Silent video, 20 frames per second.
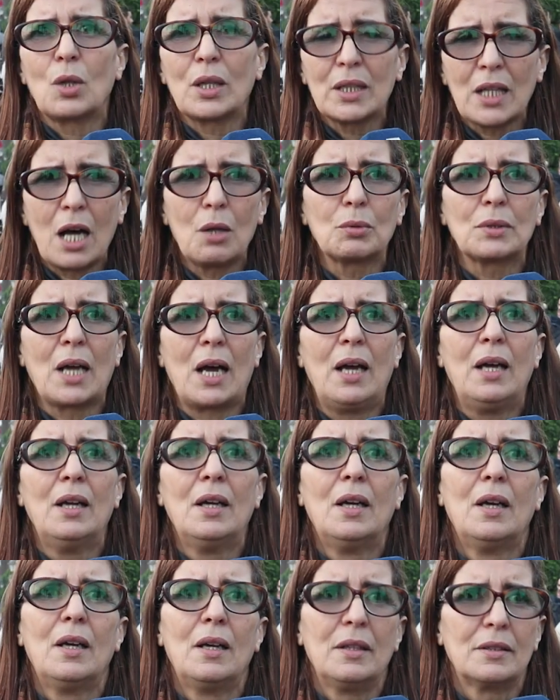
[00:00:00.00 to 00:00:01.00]
وهذه الاوضاع
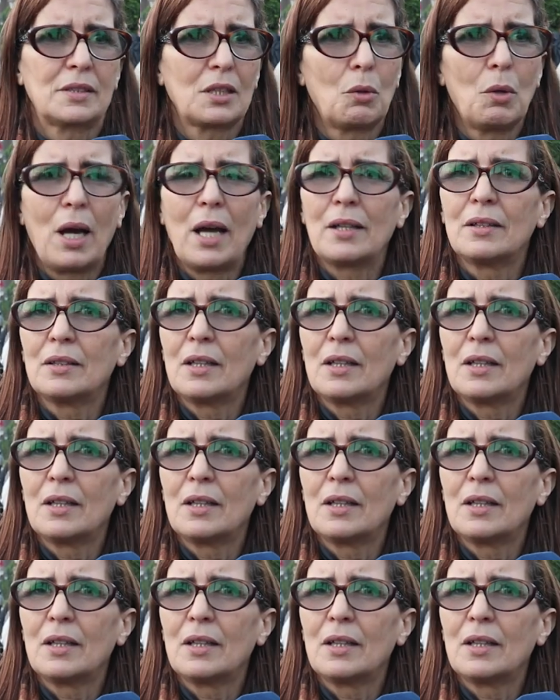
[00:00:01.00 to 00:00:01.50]
سواء